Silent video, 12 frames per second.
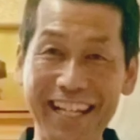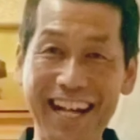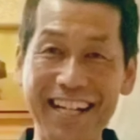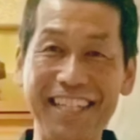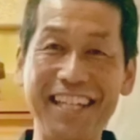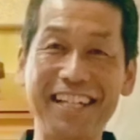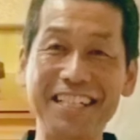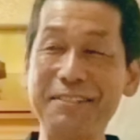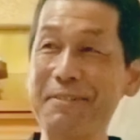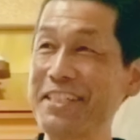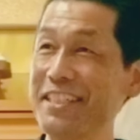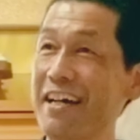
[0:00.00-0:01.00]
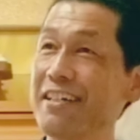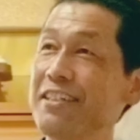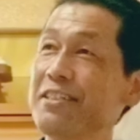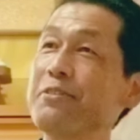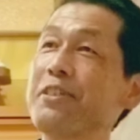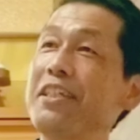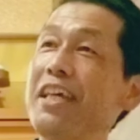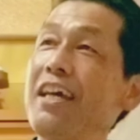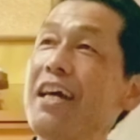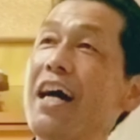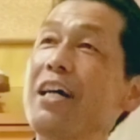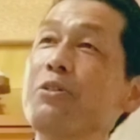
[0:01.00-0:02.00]
年が経過しました。それで
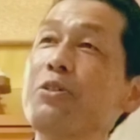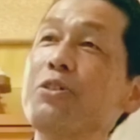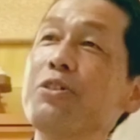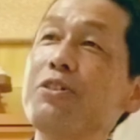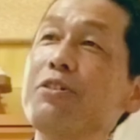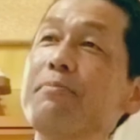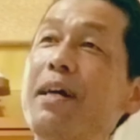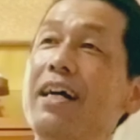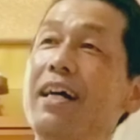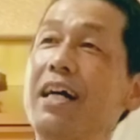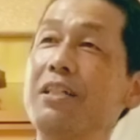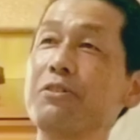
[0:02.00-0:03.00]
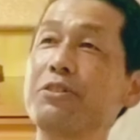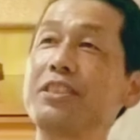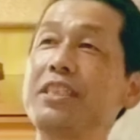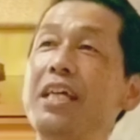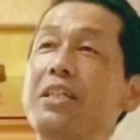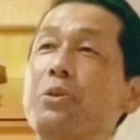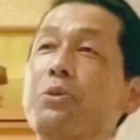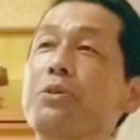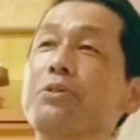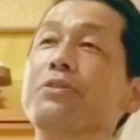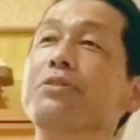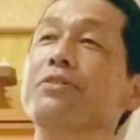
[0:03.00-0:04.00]
ね、自営
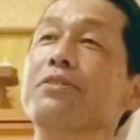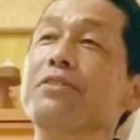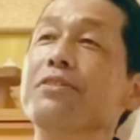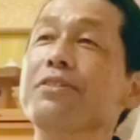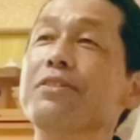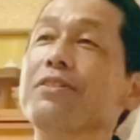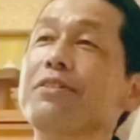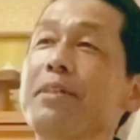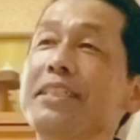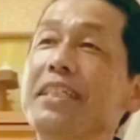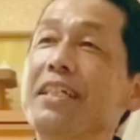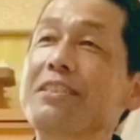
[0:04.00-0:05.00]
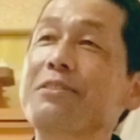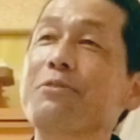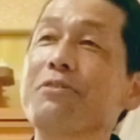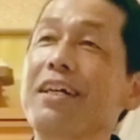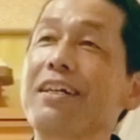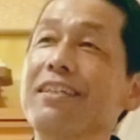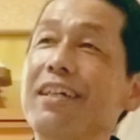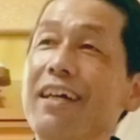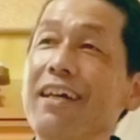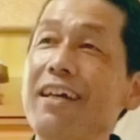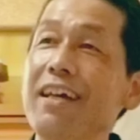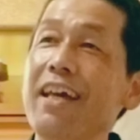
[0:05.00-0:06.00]
業の、生活の中
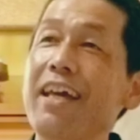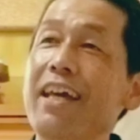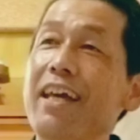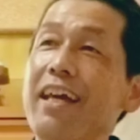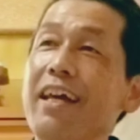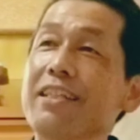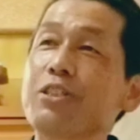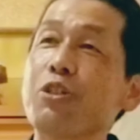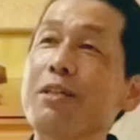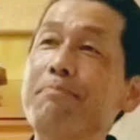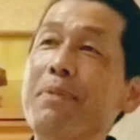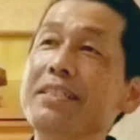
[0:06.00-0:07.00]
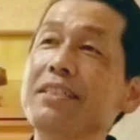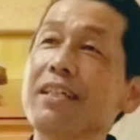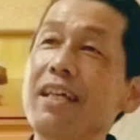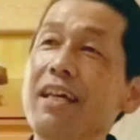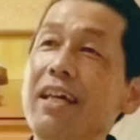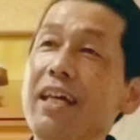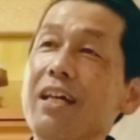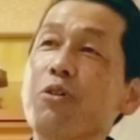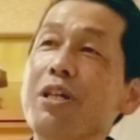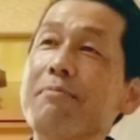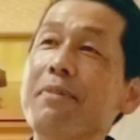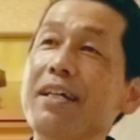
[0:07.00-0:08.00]
で、ちょっと一変してね、
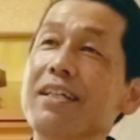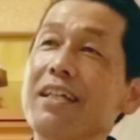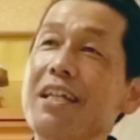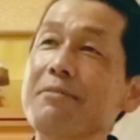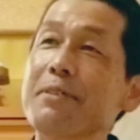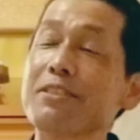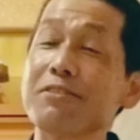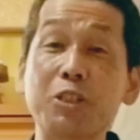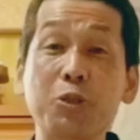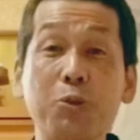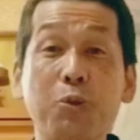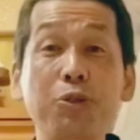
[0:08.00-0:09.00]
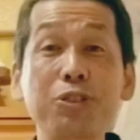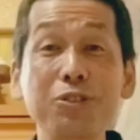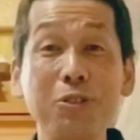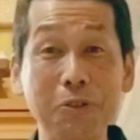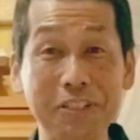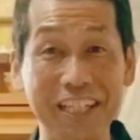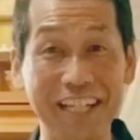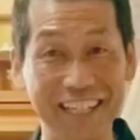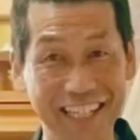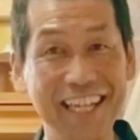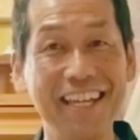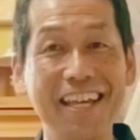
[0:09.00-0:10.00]
5年前になりますんで、ちょうど50の時か
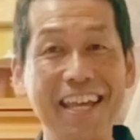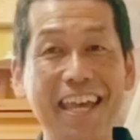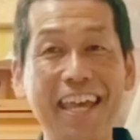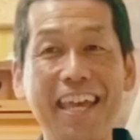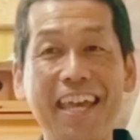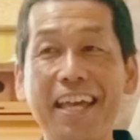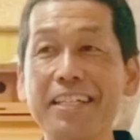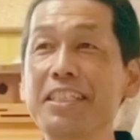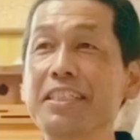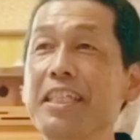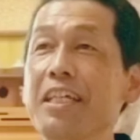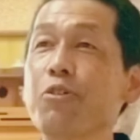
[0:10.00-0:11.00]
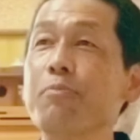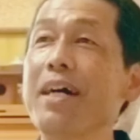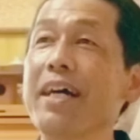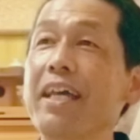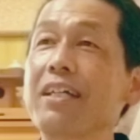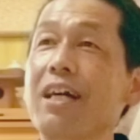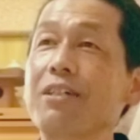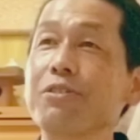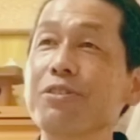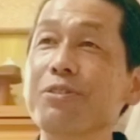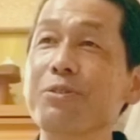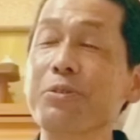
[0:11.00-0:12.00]
らね、人生の、変革
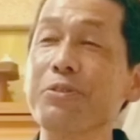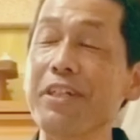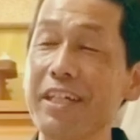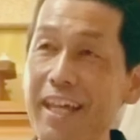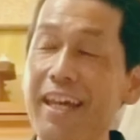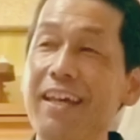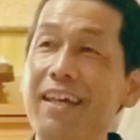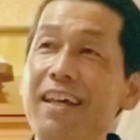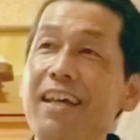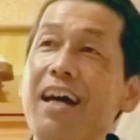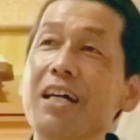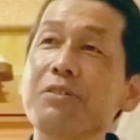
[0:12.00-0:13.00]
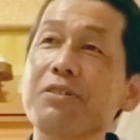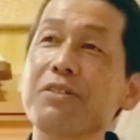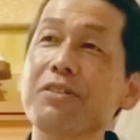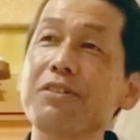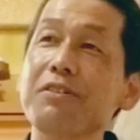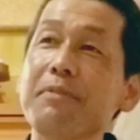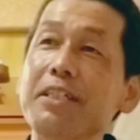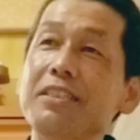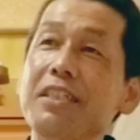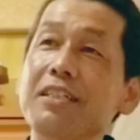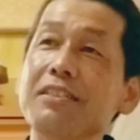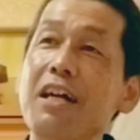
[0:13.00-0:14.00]
いうことでね、
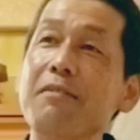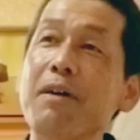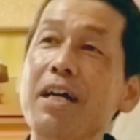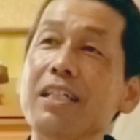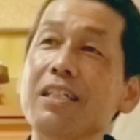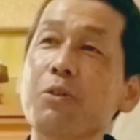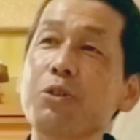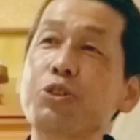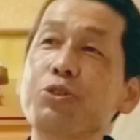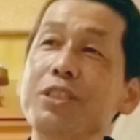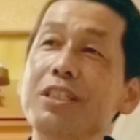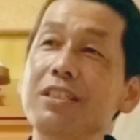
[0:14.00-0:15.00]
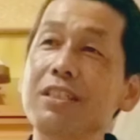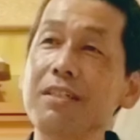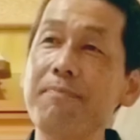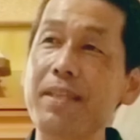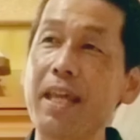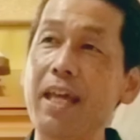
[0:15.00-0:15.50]
自然栽培を中心に、